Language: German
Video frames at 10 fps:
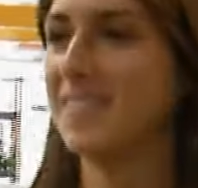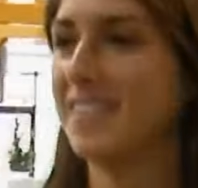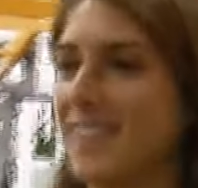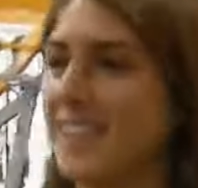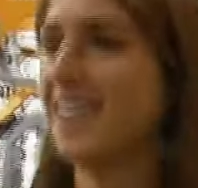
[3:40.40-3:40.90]

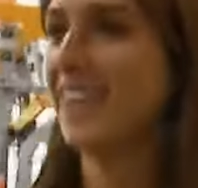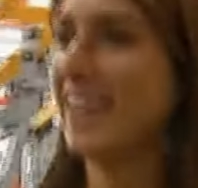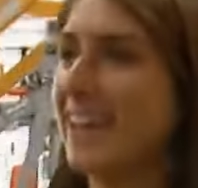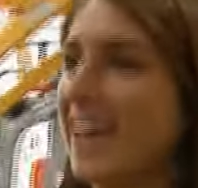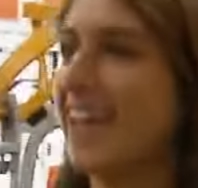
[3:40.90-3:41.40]
Ich helfe ihm
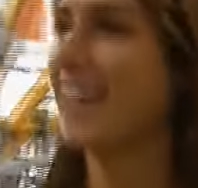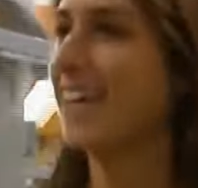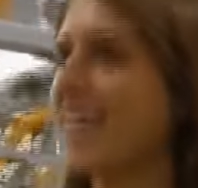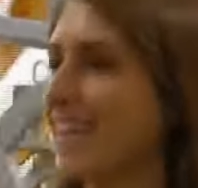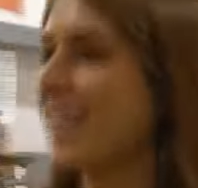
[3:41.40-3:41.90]
heute dabei,
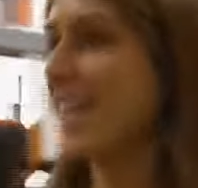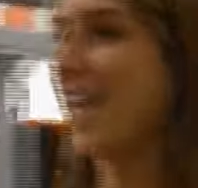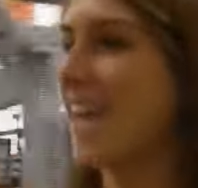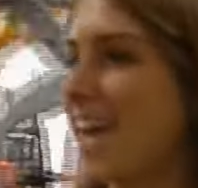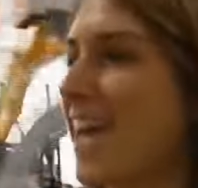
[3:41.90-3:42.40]
seine Traumfrau zu